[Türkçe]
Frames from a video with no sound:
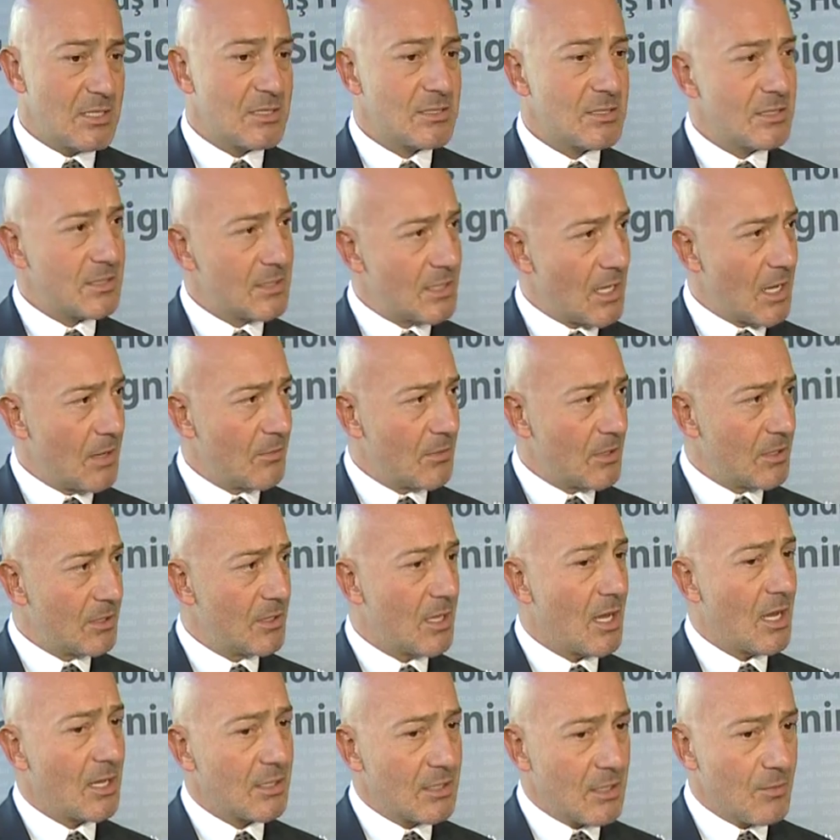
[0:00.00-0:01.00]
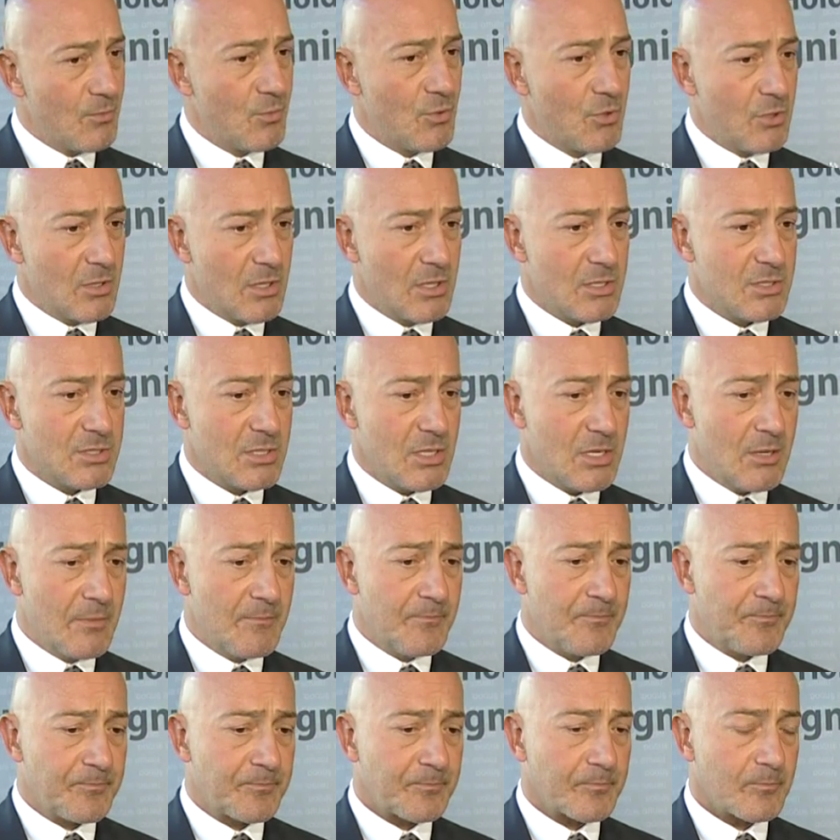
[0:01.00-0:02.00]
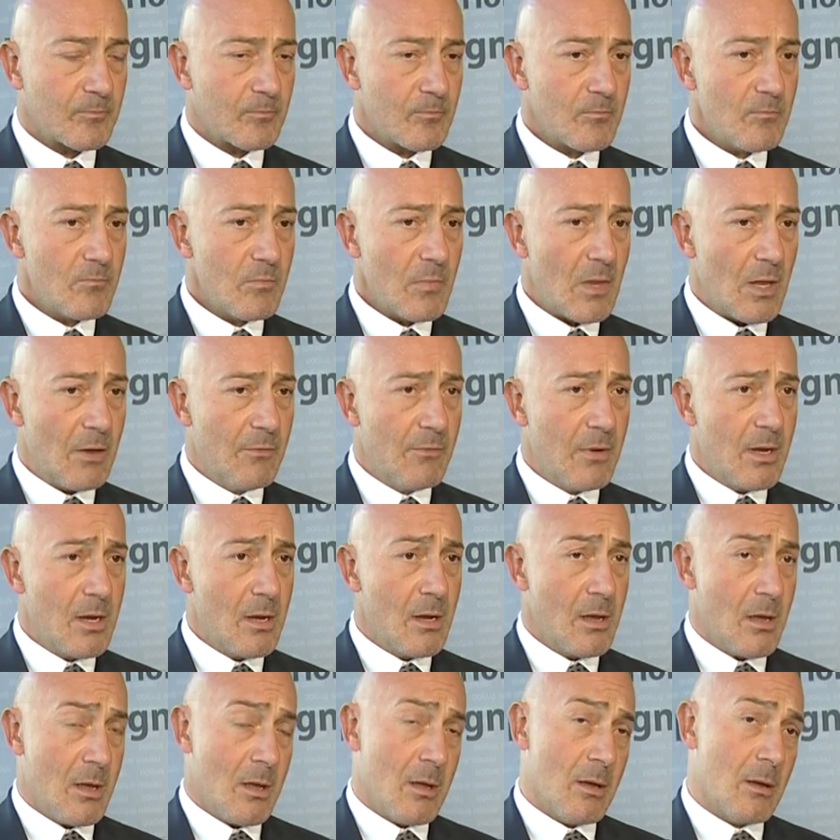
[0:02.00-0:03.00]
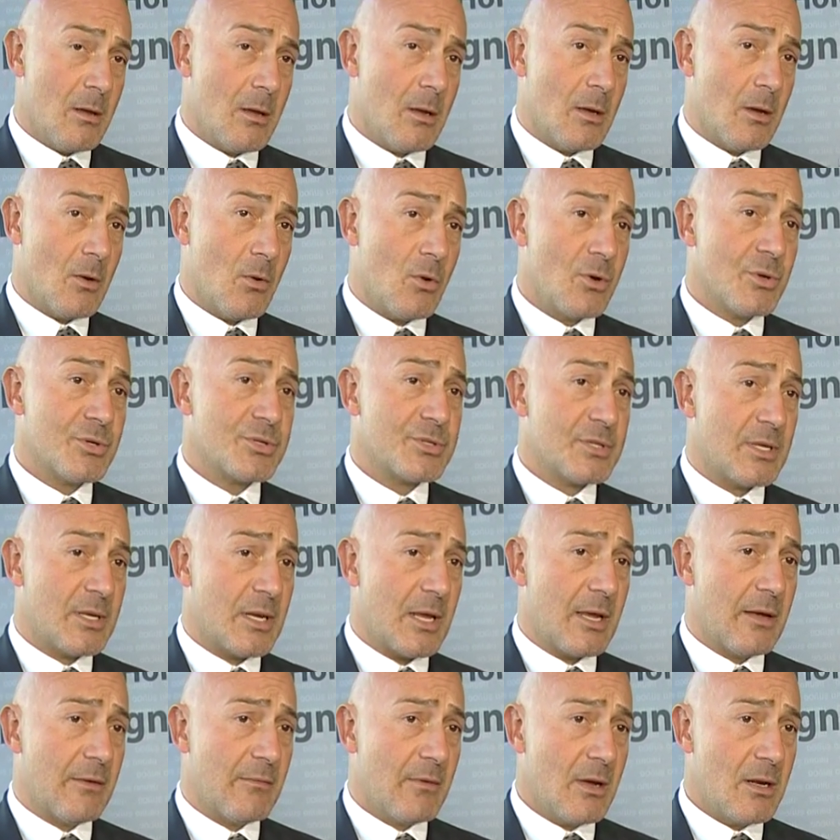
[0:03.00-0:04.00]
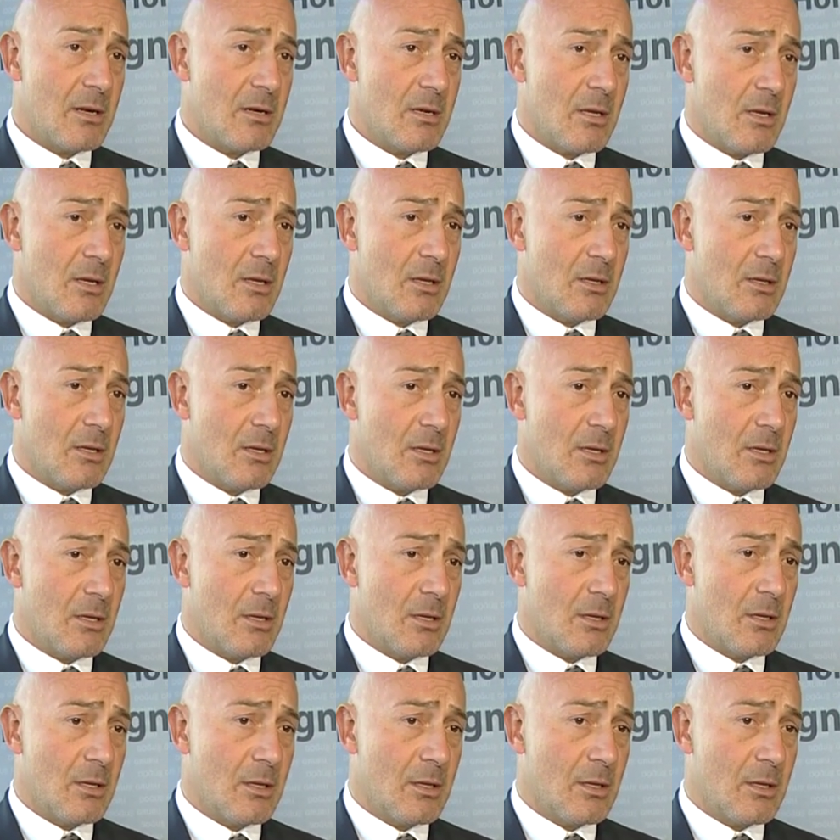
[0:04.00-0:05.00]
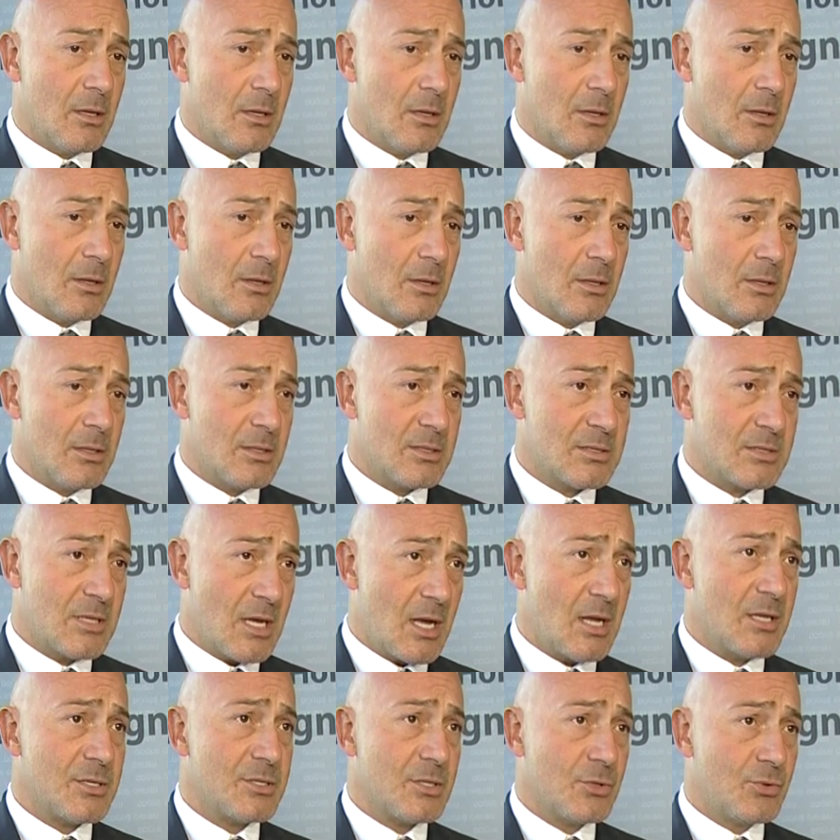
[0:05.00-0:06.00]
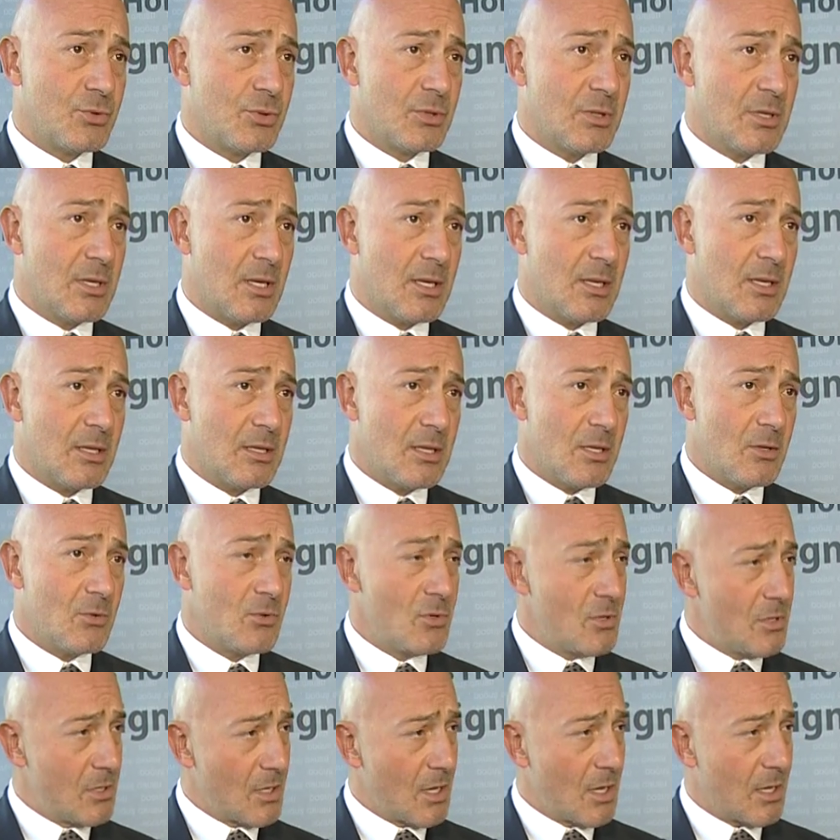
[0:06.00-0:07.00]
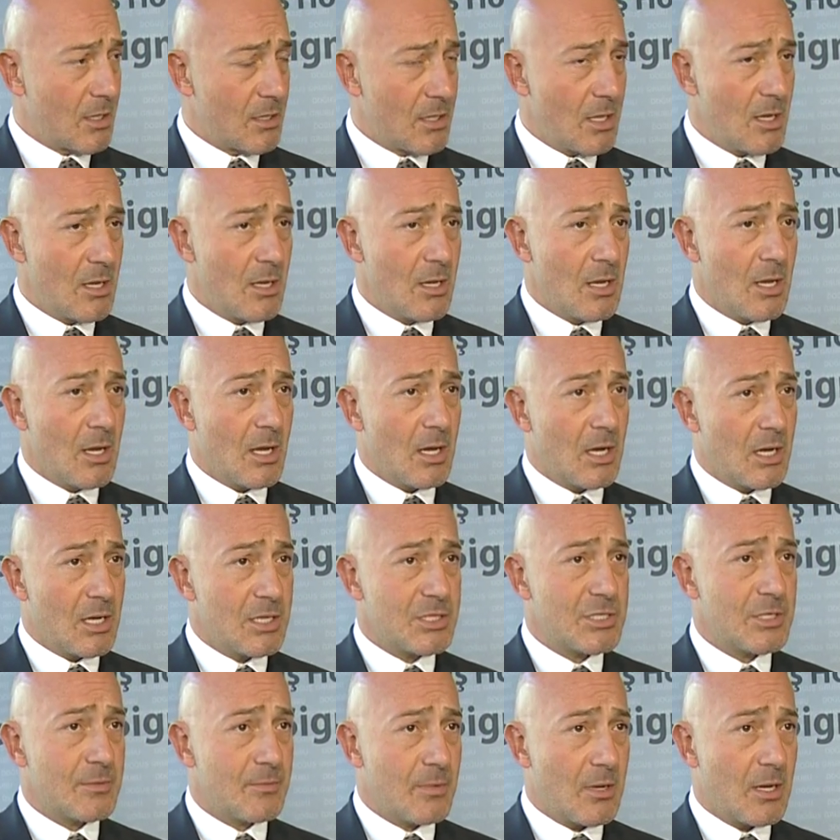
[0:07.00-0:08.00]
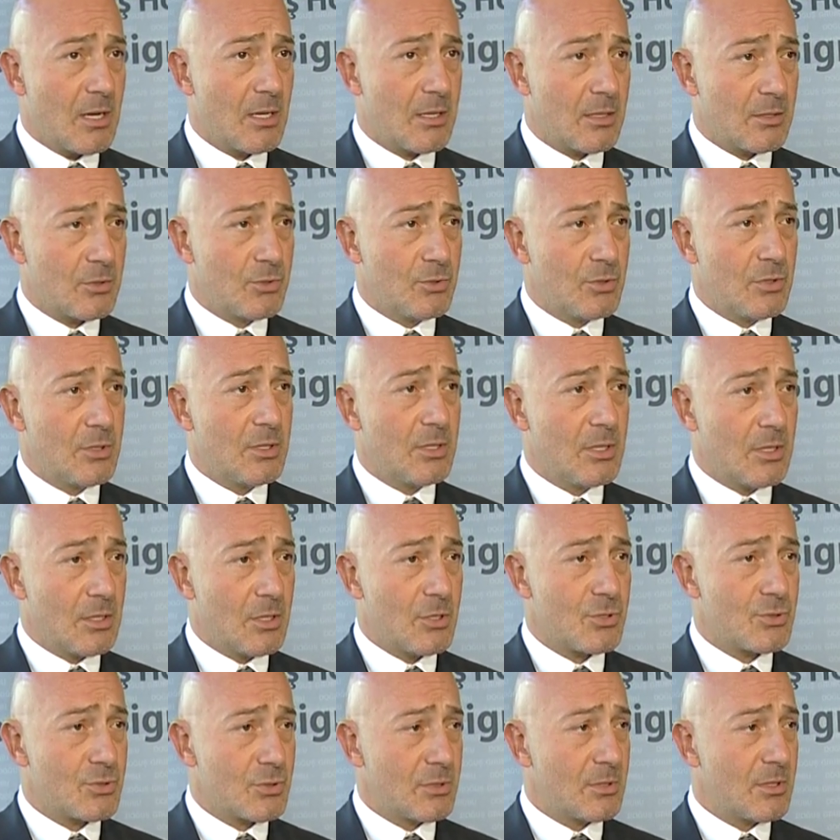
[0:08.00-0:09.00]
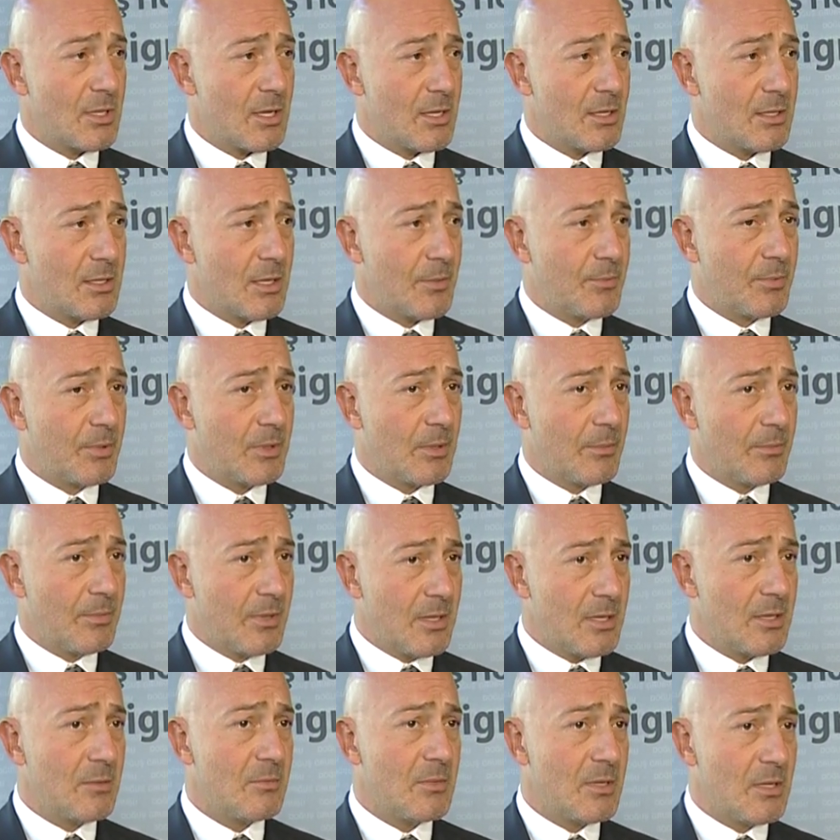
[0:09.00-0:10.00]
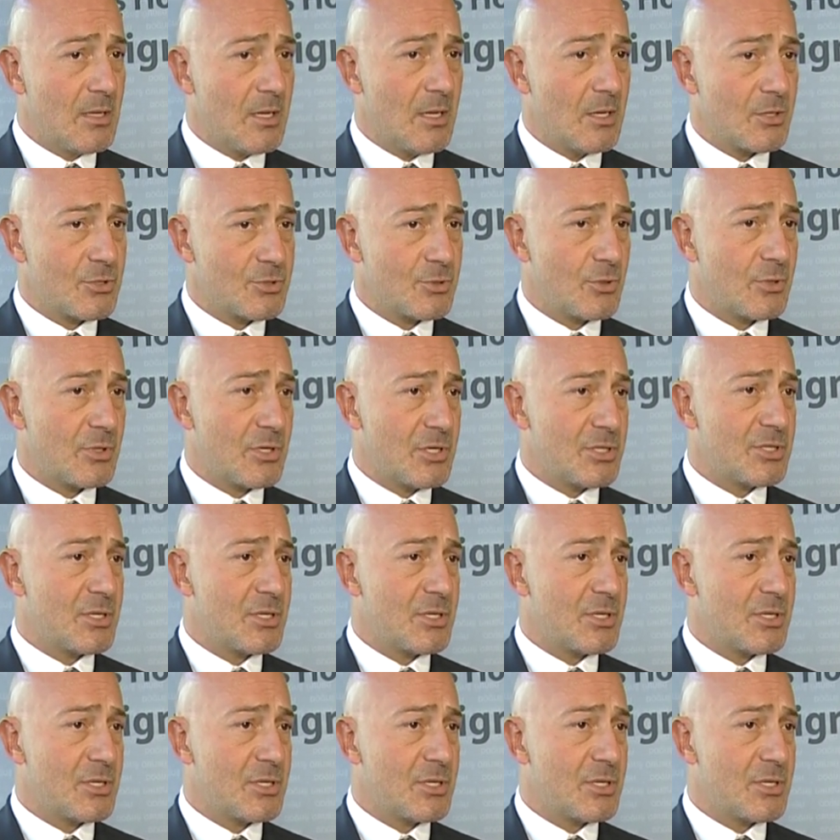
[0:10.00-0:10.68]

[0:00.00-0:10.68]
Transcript: istihdamın daha da büyüyeceği ve 10 e, sene evvel e, sadece Türkiye'de değil dünyada acaba Türkiye'de şunlar yapılabilir mi diye soru